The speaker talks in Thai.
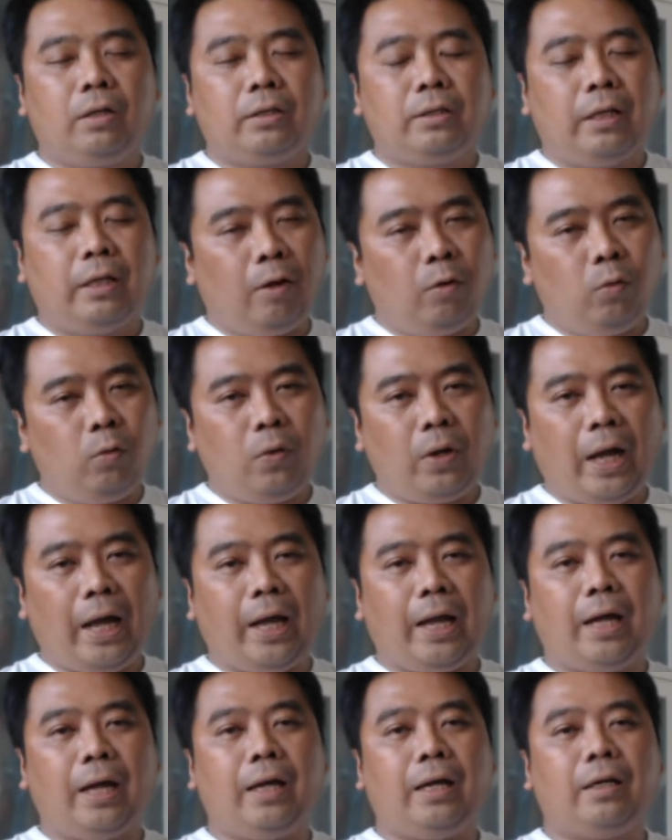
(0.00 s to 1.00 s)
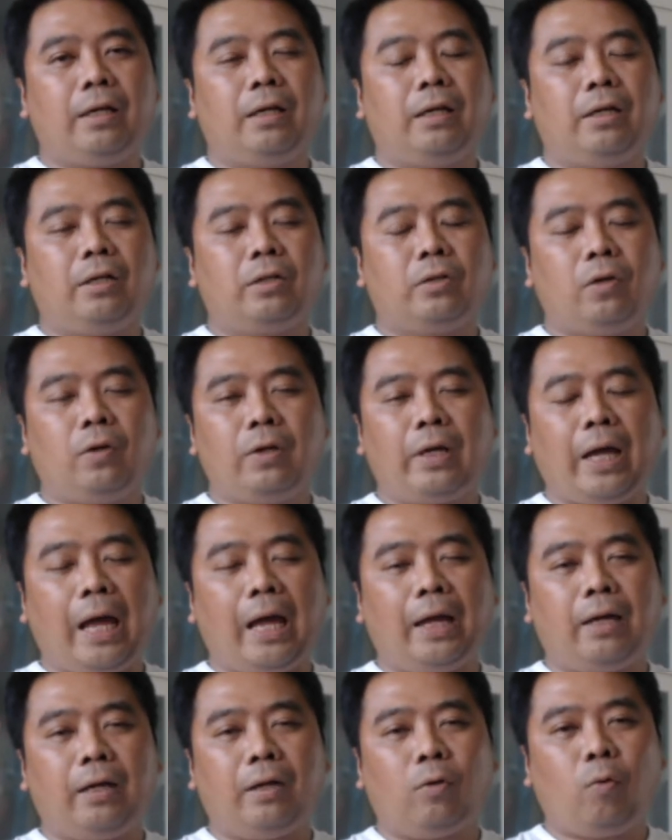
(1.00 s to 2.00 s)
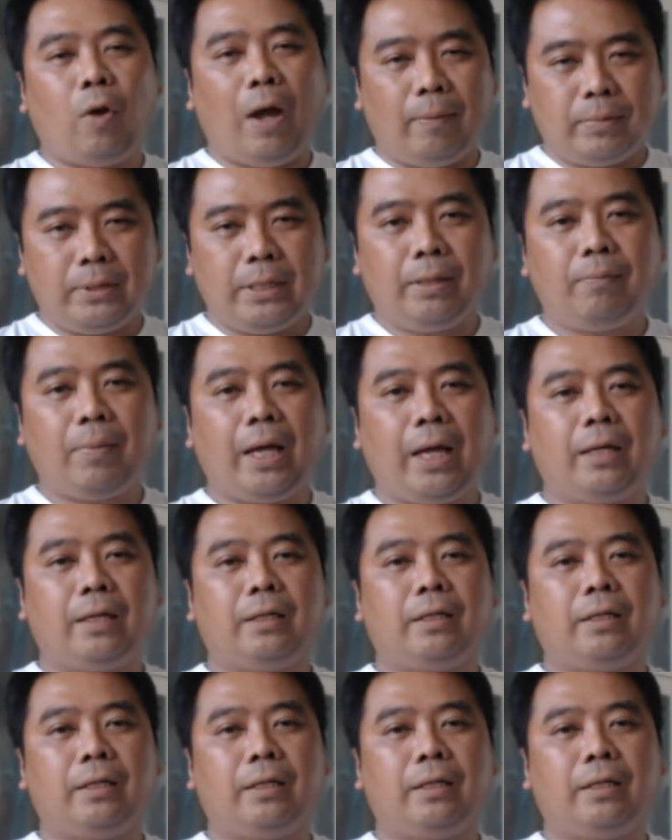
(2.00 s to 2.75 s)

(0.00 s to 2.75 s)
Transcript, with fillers: แล้วลูกค้าต้องการความเชื่อมั่น